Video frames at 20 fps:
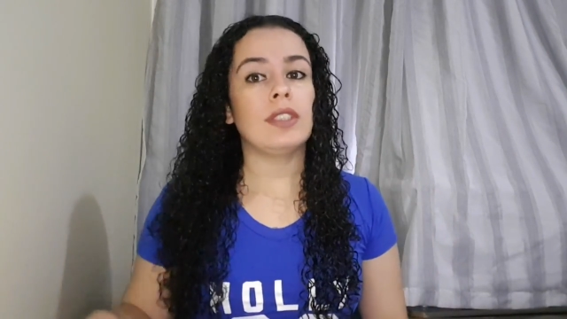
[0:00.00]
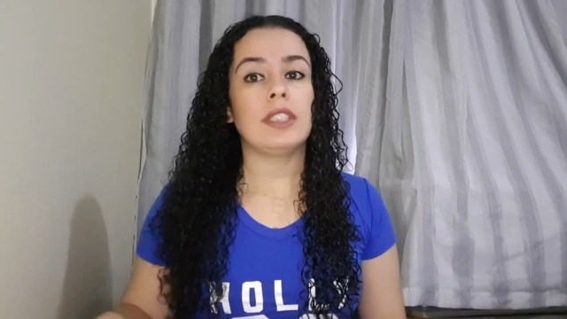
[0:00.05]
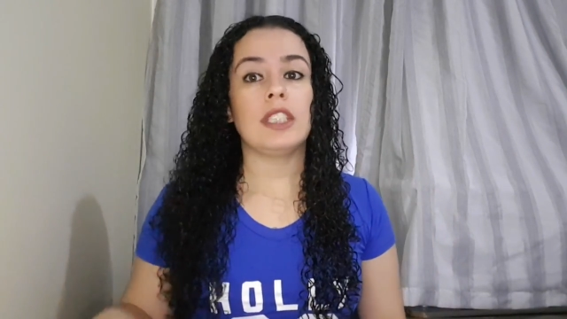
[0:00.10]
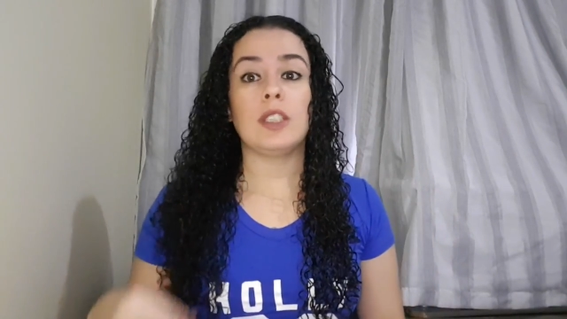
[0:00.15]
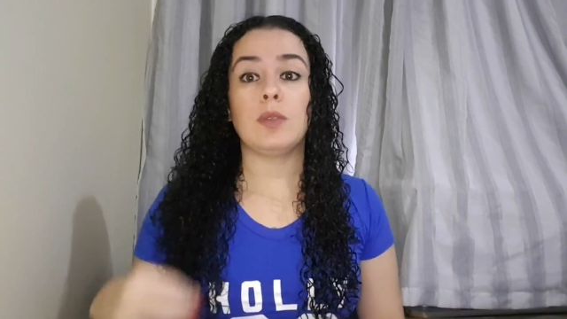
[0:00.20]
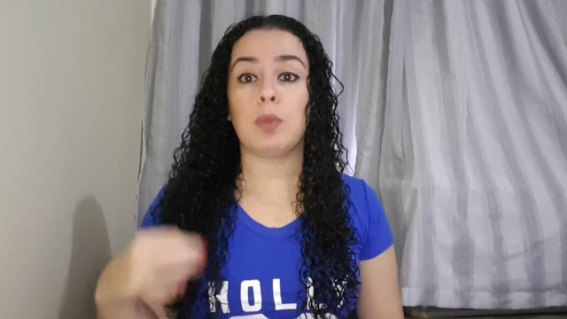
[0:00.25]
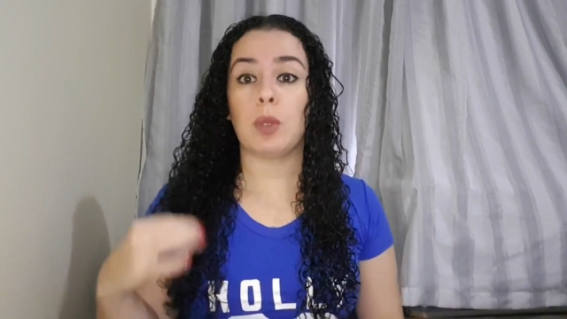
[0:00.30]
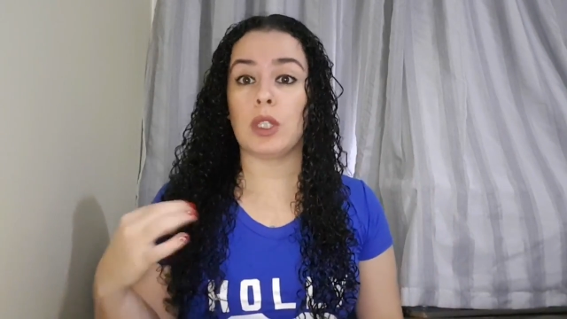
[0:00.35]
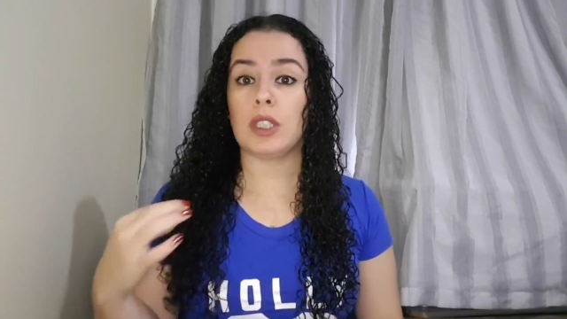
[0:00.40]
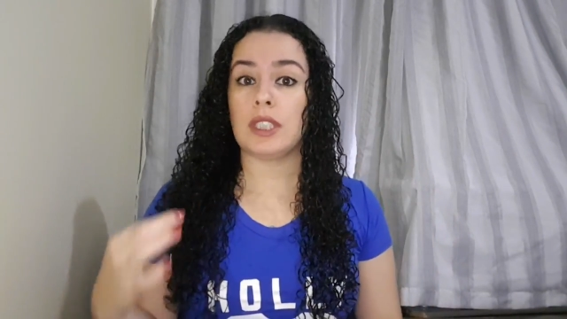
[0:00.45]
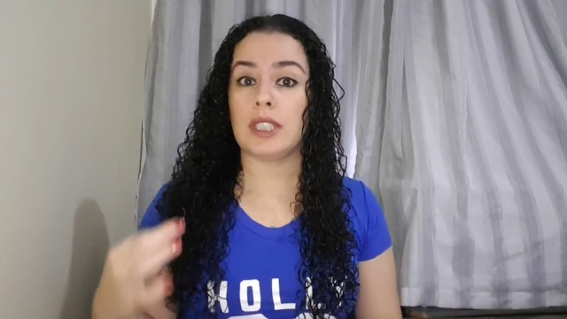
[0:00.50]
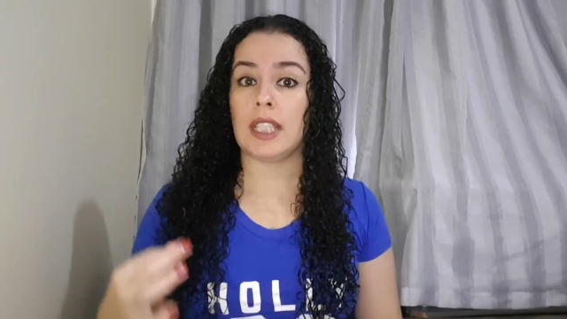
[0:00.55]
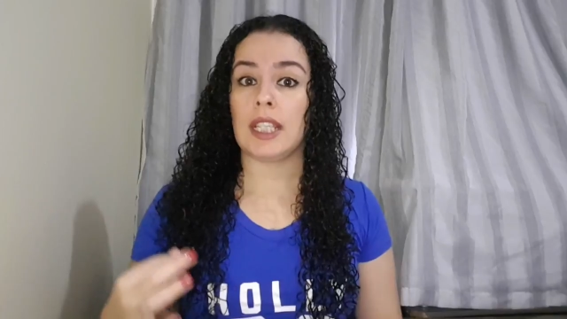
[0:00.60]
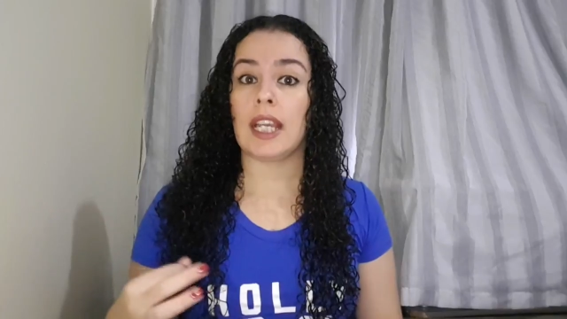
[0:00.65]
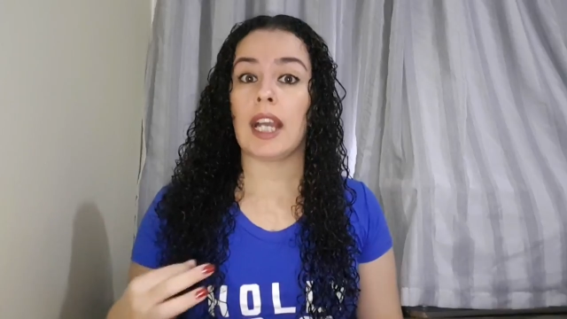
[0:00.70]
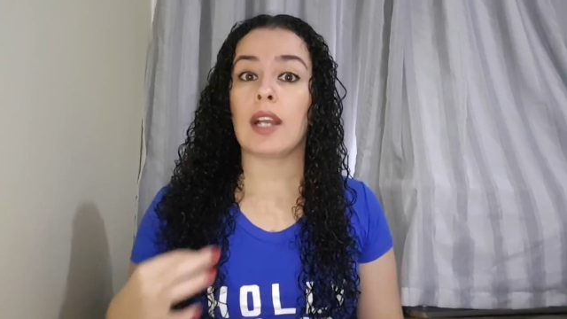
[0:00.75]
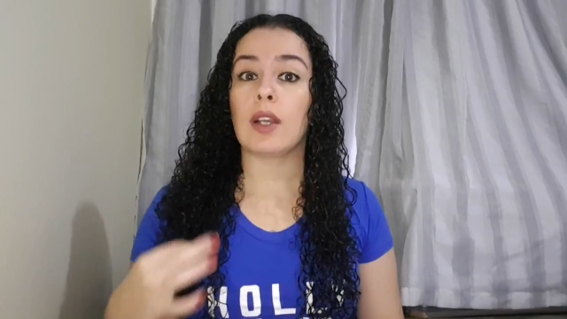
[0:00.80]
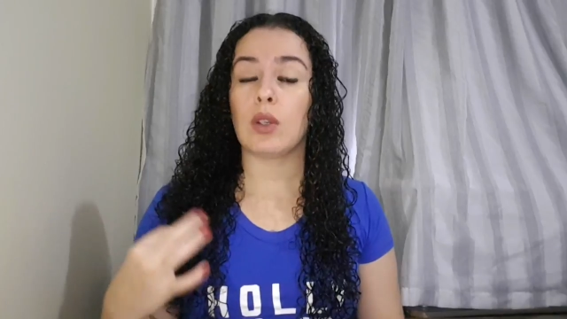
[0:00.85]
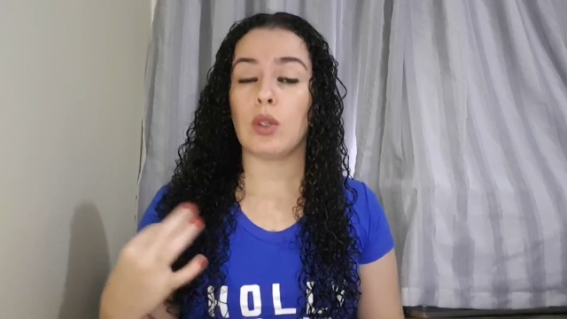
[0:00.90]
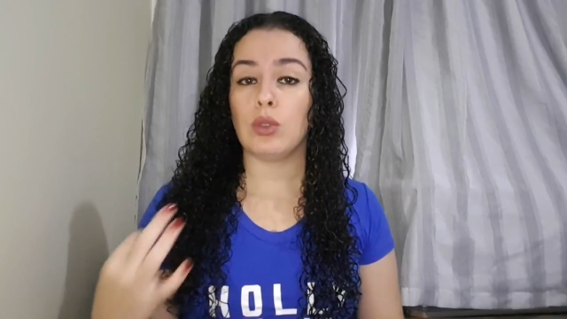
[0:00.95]
Vocês podem
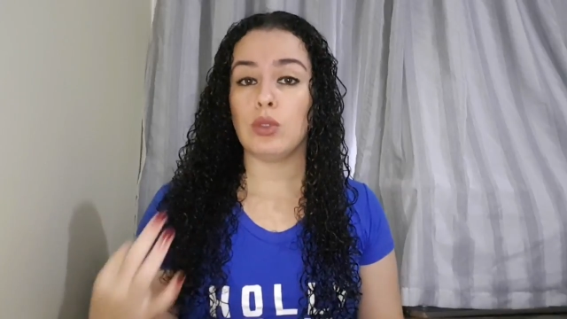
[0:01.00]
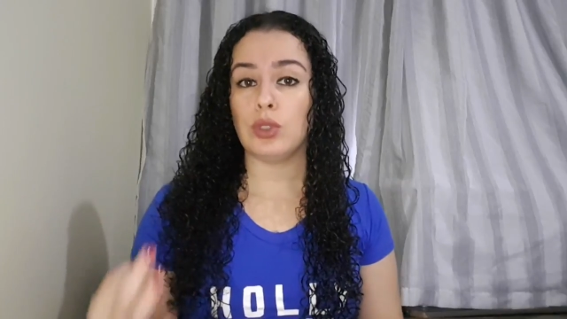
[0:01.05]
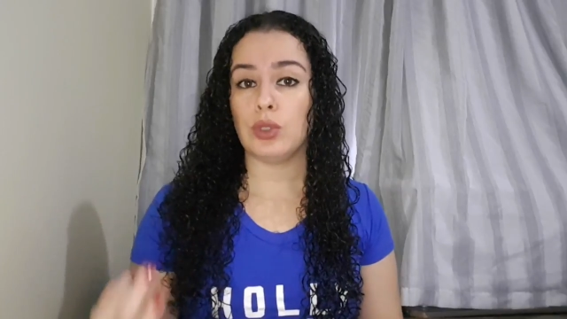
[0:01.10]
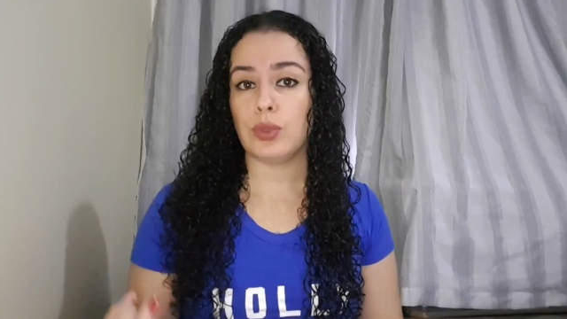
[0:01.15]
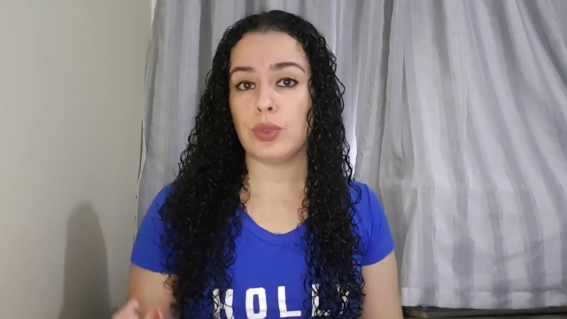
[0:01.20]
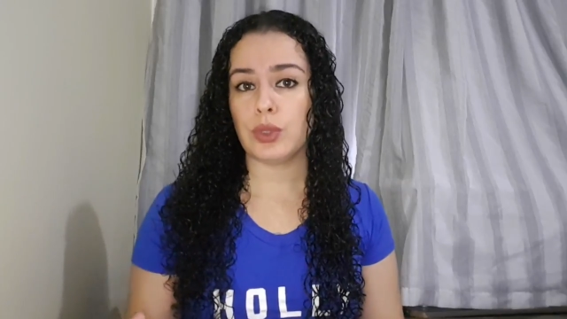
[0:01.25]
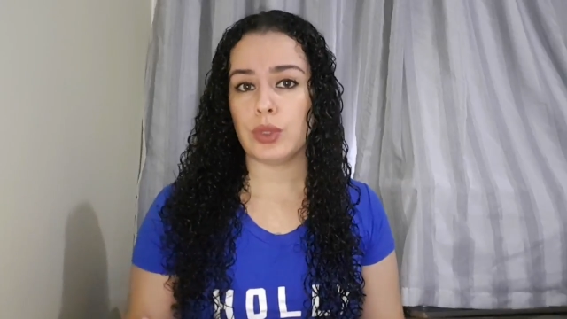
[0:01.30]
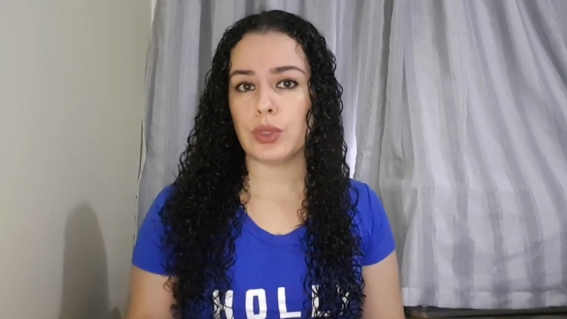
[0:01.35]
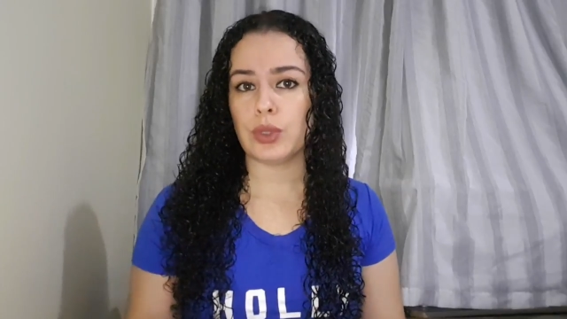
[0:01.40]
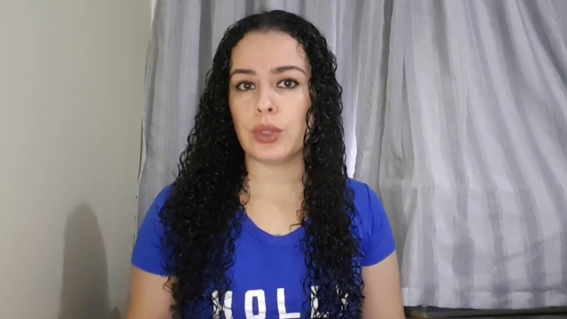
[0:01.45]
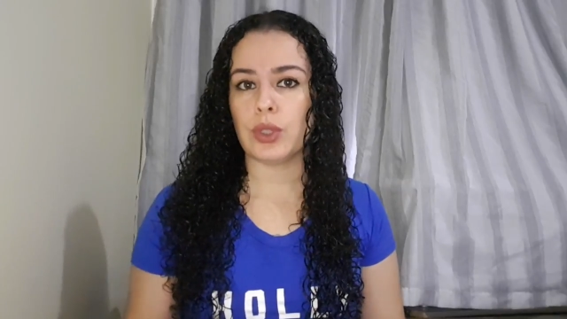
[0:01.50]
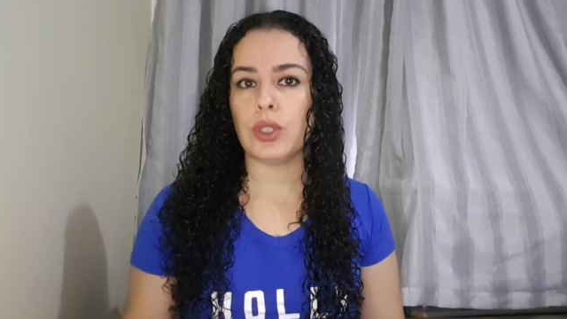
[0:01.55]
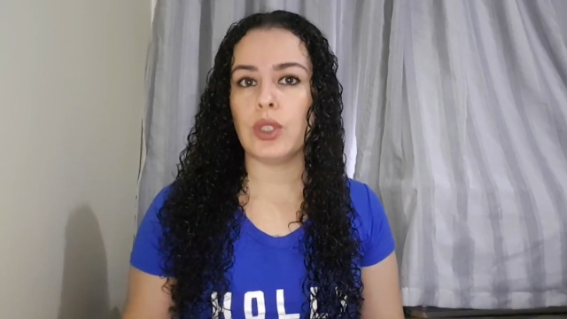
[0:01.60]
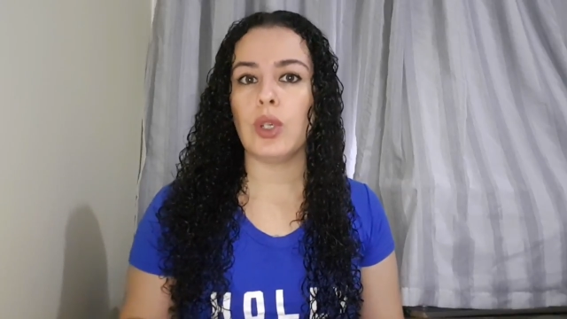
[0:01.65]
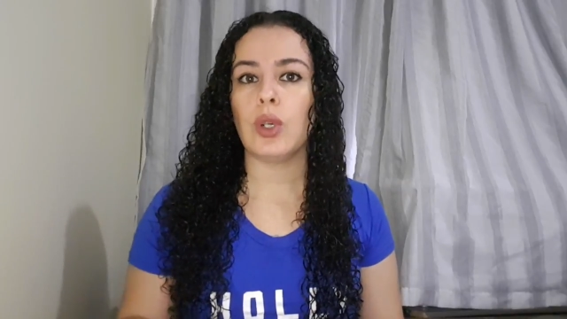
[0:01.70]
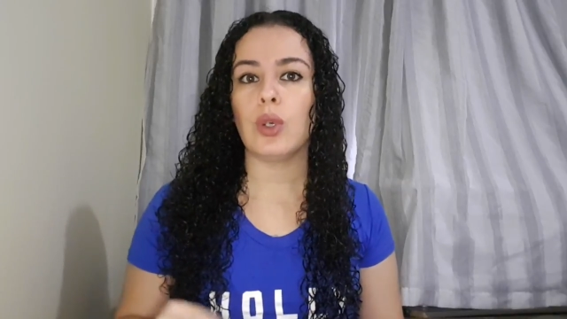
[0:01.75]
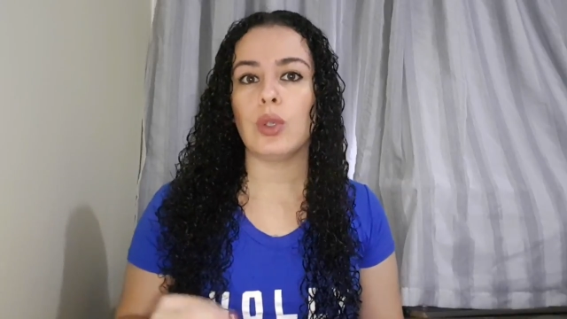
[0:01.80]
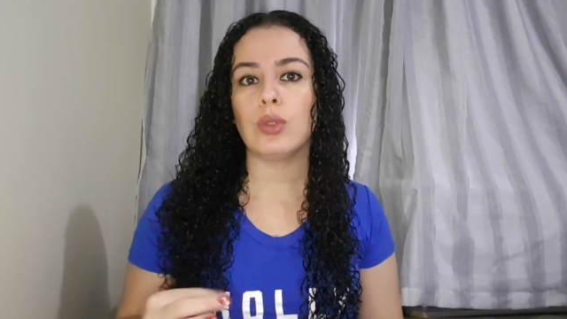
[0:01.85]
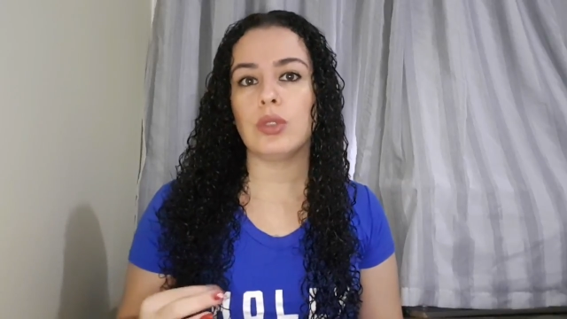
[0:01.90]
secar com difusor